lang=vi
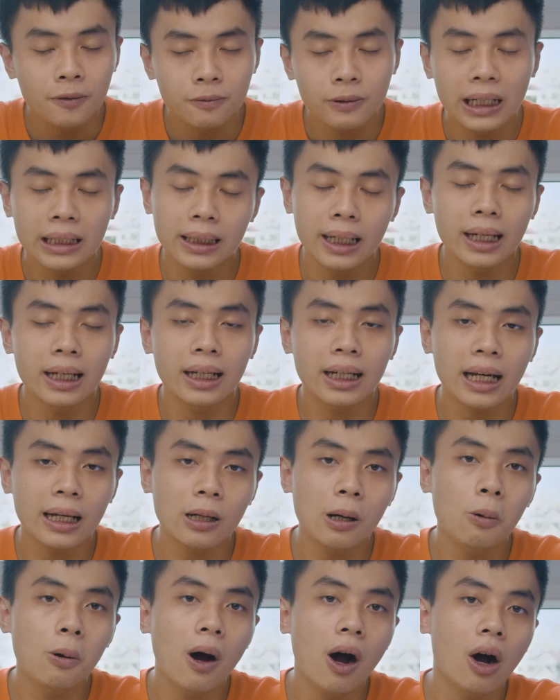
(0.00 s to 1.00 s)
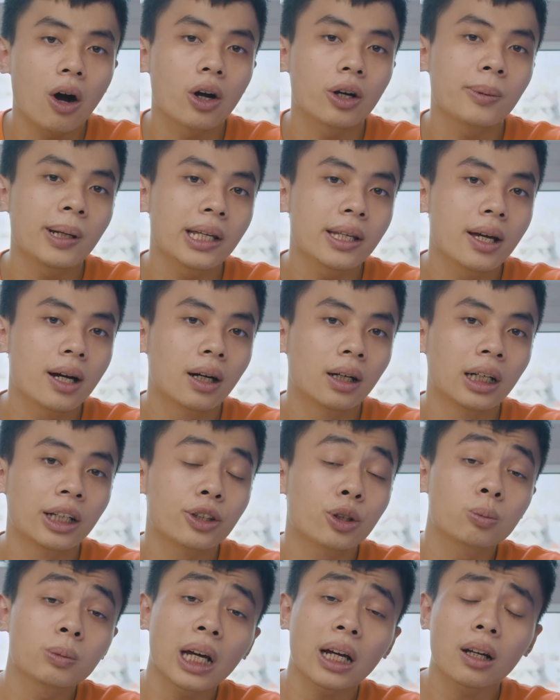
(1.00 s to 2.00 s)
Vậy thì cái câu hỏi bây giờ là
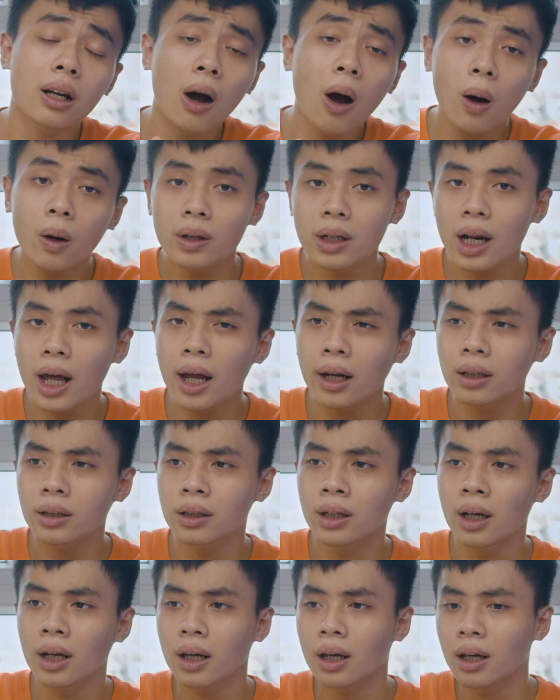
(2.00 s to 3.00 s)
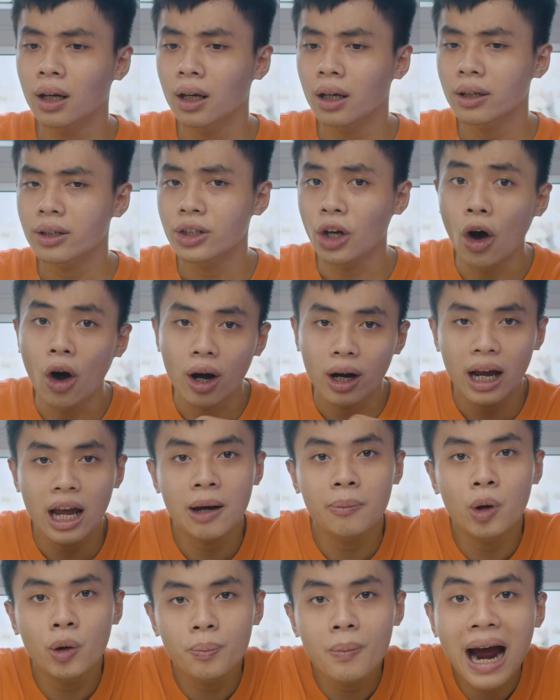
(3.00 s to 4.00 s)
chúng ta có nên chọn
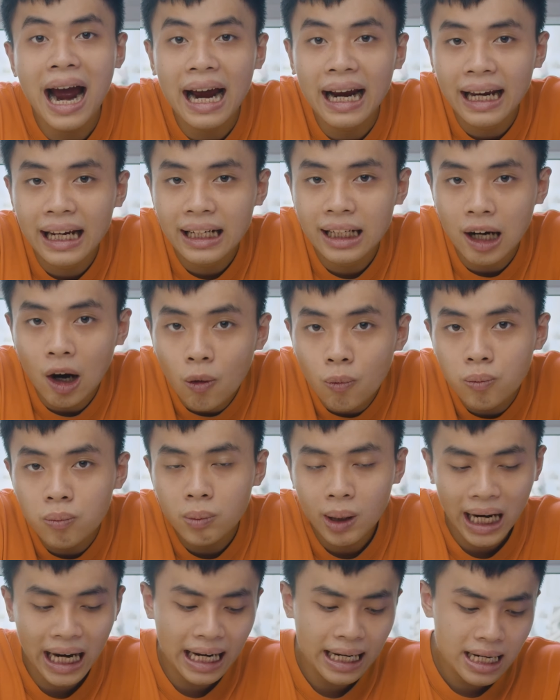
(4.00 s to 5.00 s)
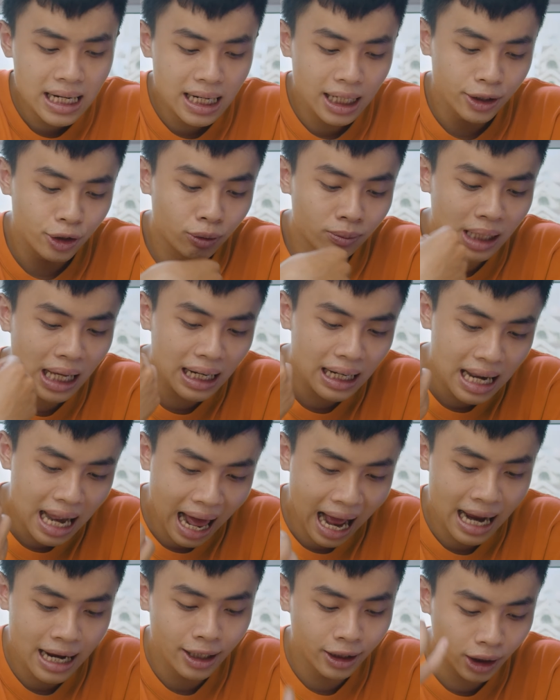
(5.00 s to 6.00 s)
AirPods 3 hay không hay là chúng ta
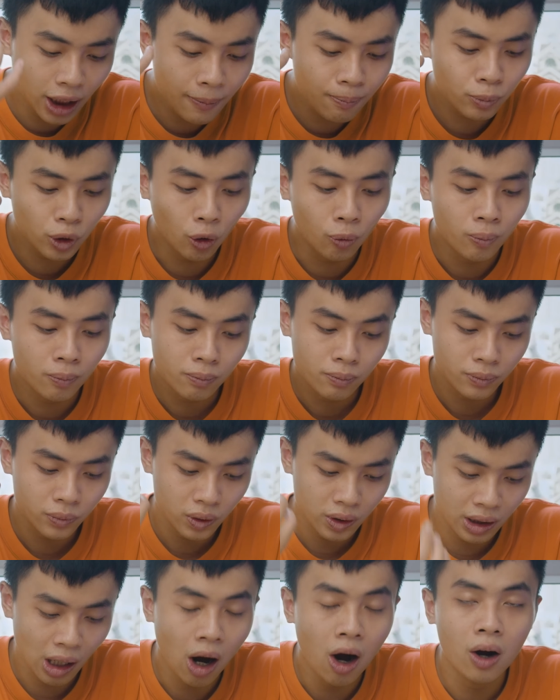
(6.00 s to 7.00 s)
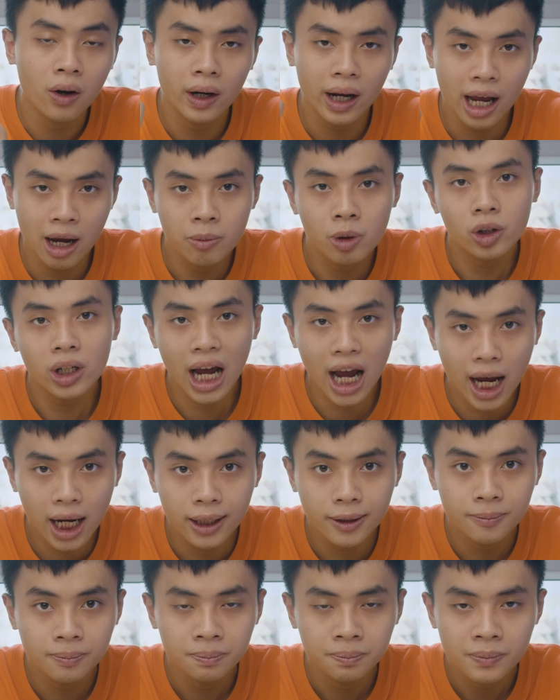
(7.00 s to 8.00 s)
lại tiếp tục chọn AirPods
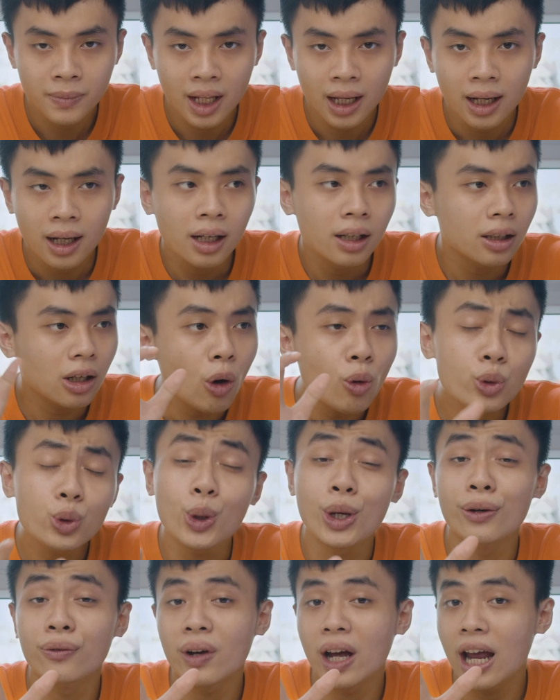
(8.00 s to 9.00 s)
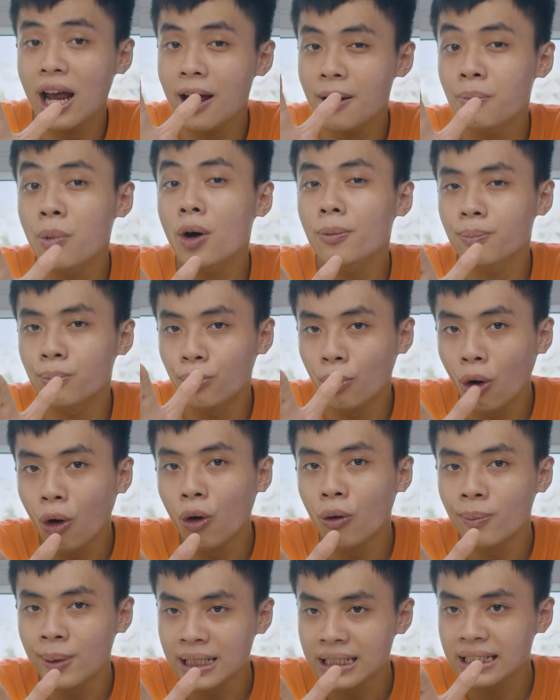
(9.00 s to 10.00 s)
2 câu chuyện về AirPods Pro
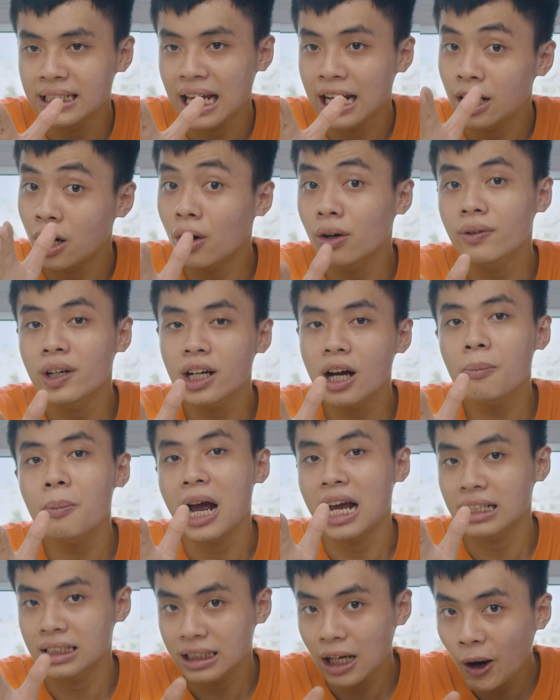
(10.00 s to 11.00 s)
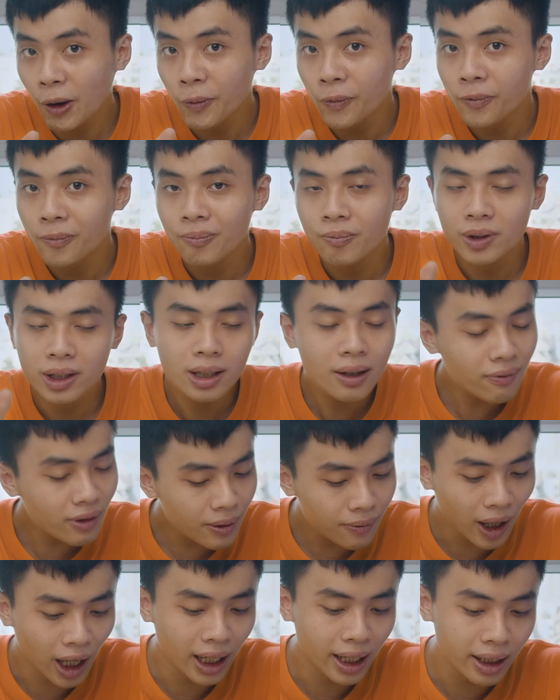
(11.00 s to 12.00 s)
mình sẽ nói với các bạn sau chính vì
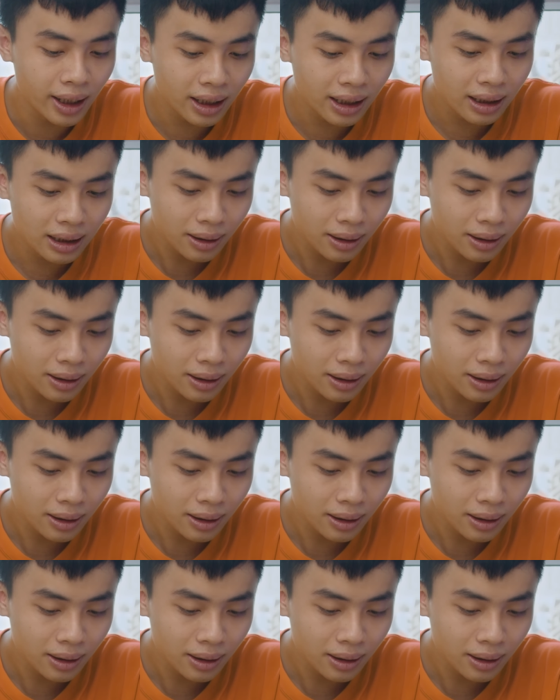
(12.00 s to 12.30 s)
vậy